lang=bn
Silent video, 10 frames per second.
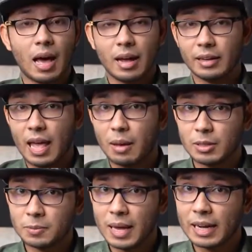আর এই
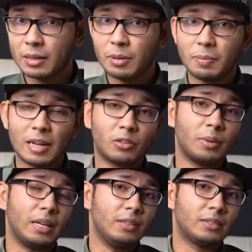এমএসবি একাডেমি
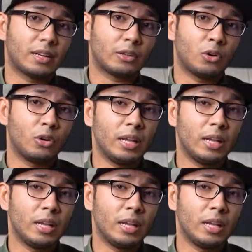প্ল্যাটফর্মে ইনস্ট্রাক্টর